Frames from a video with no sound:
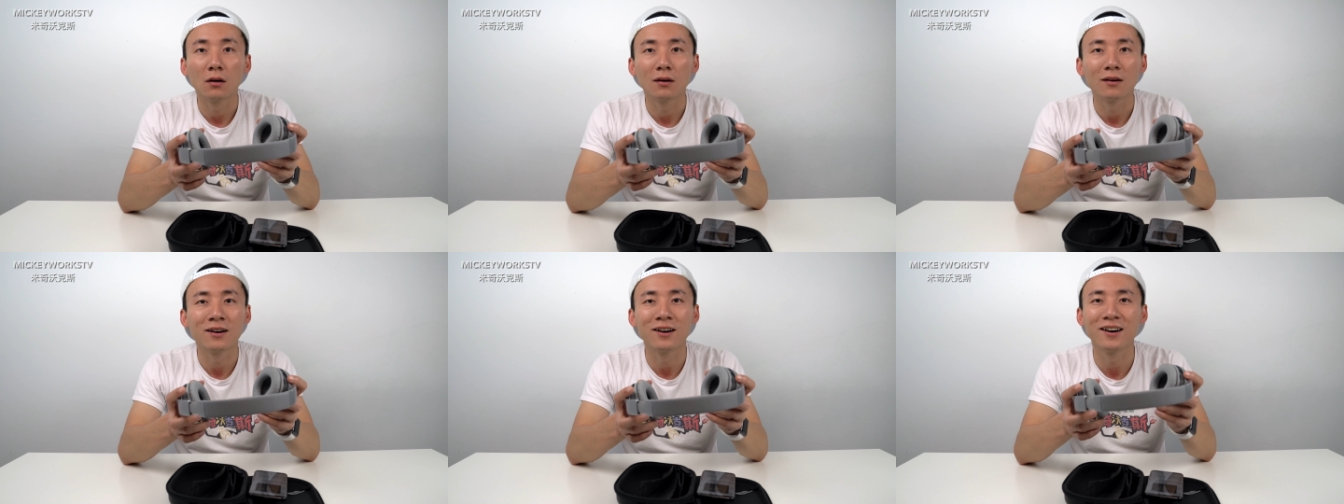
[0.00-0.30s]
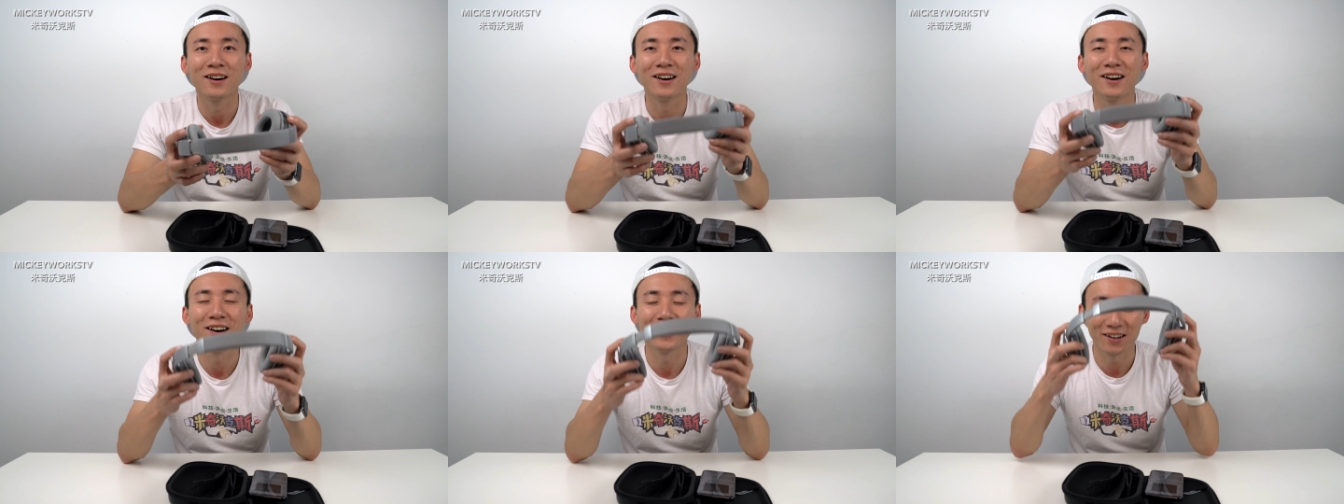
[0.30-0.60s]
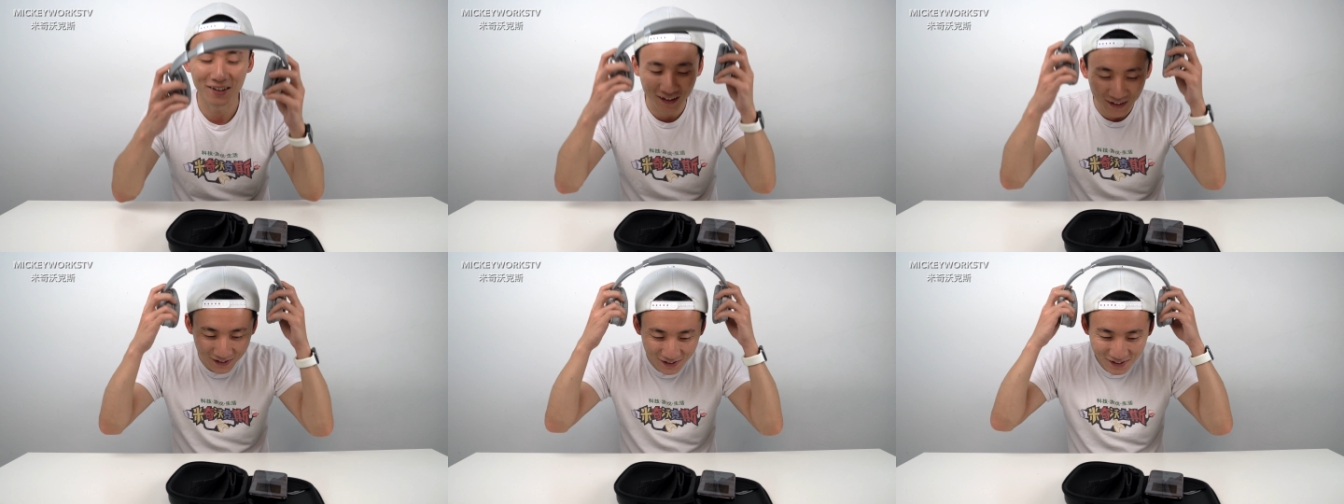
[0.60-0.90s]
哈
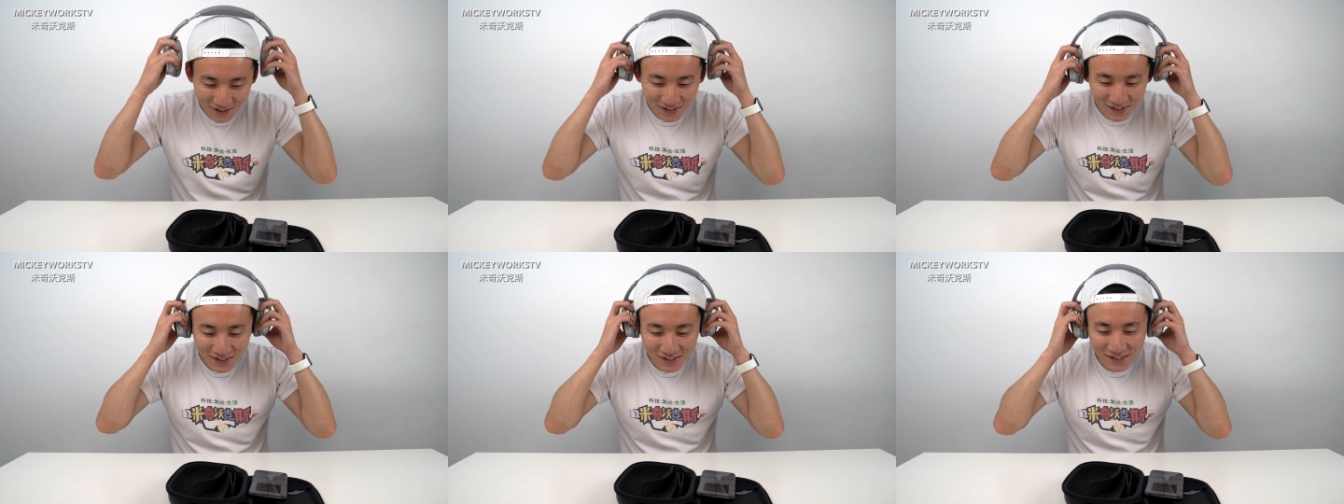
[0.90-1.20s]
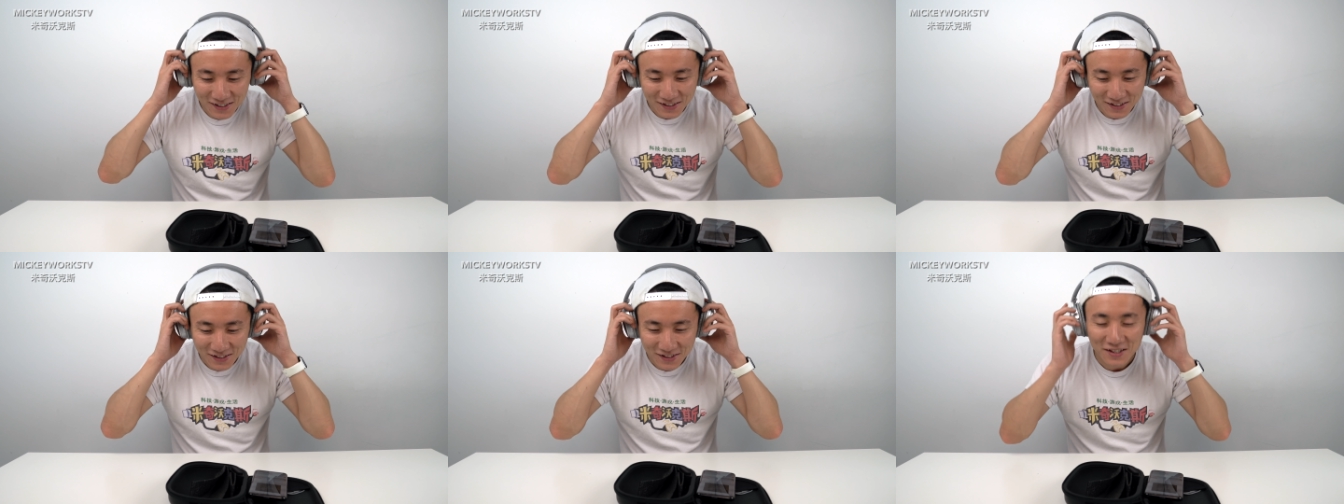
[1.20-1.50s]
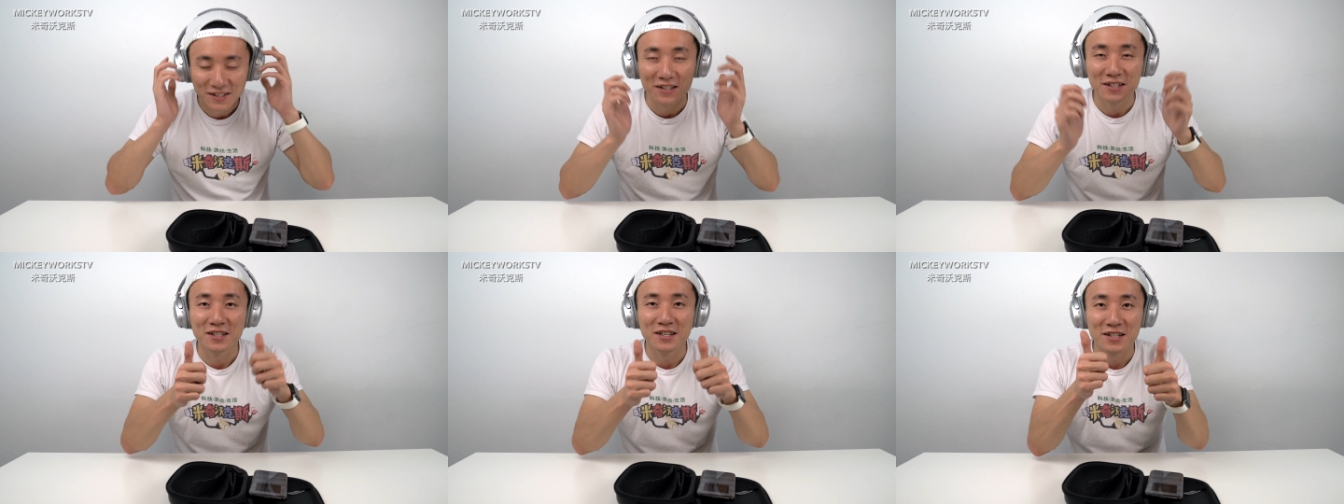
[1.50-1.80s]
哈，
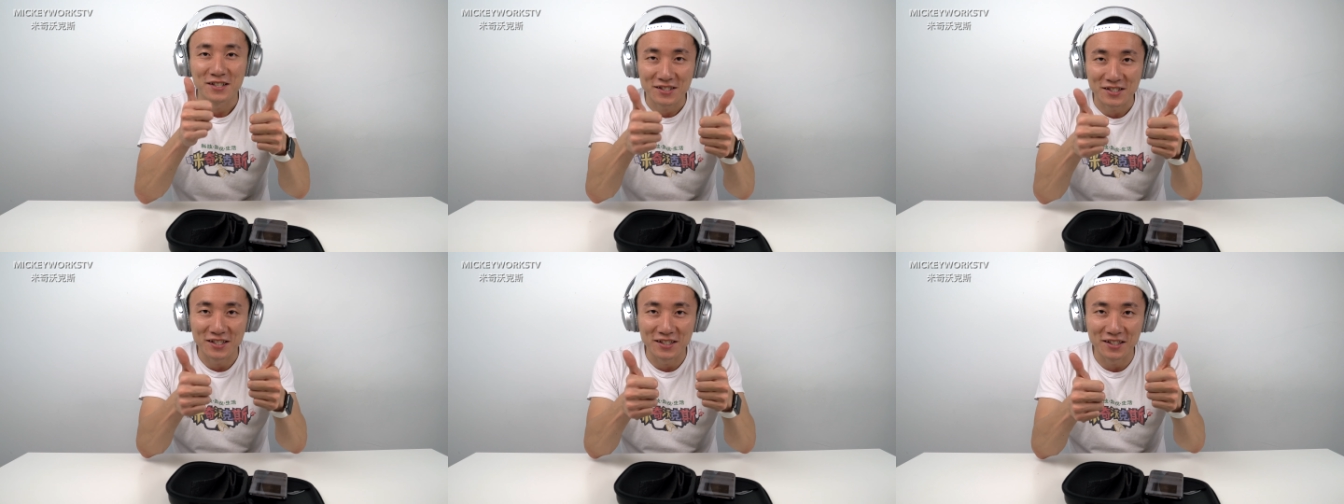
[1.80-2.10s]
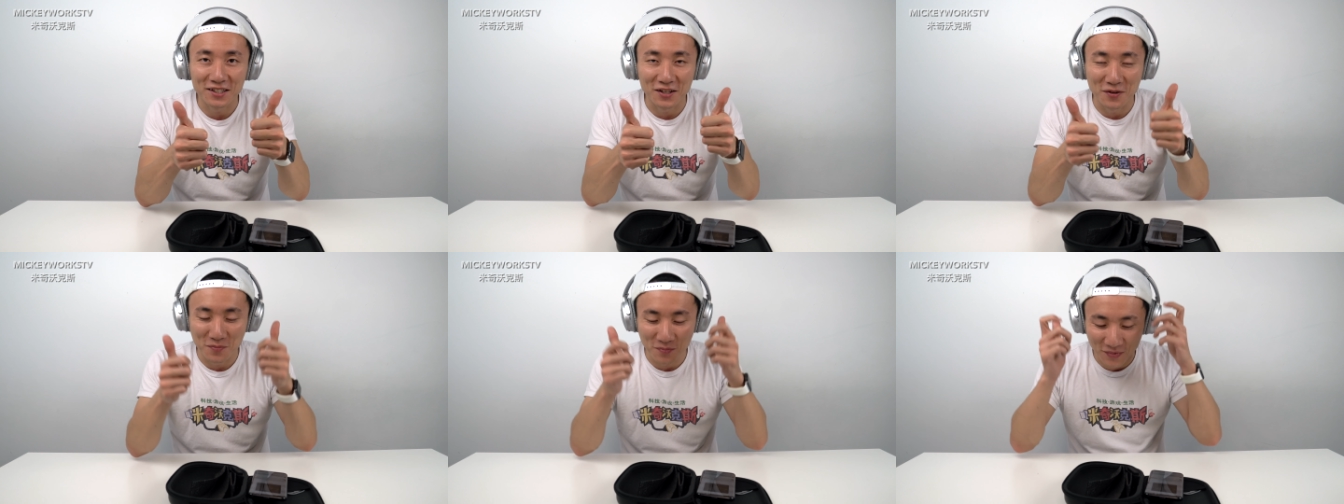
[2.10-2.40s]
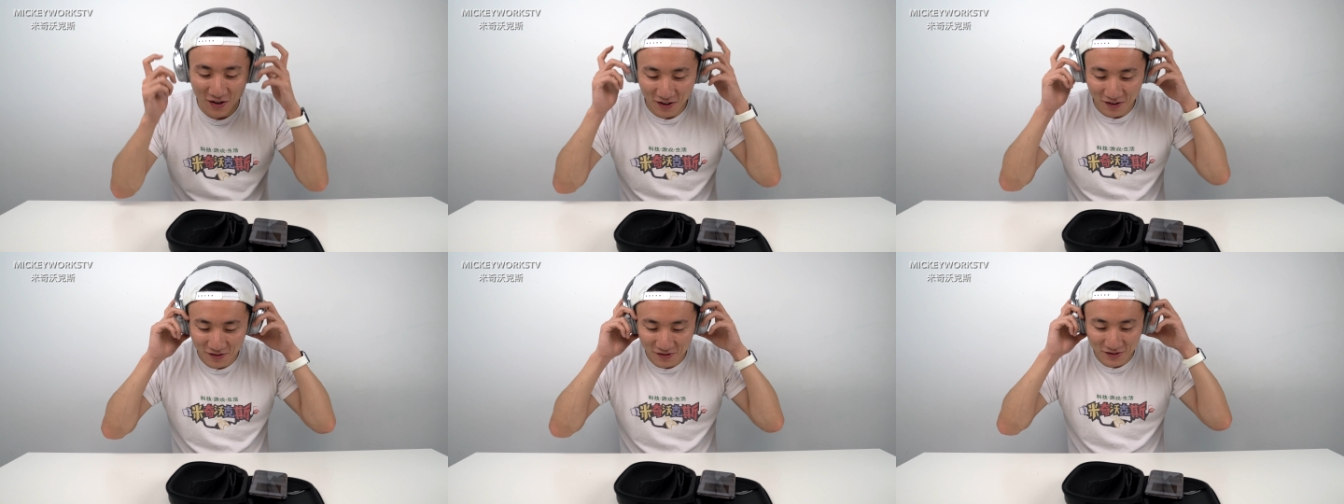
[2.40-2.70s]
真的很
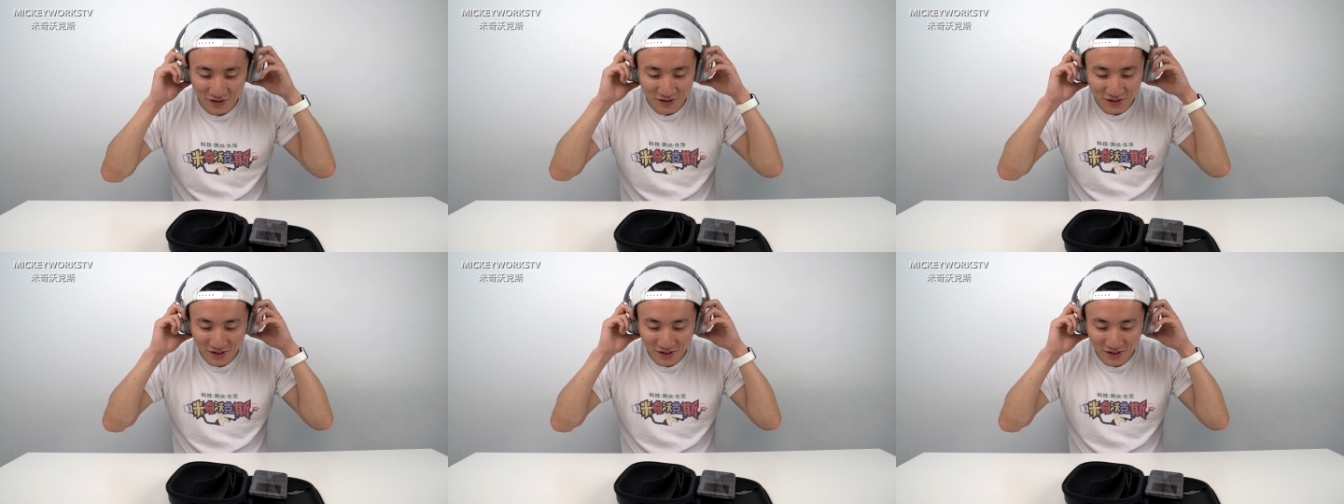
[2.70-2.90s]
棒，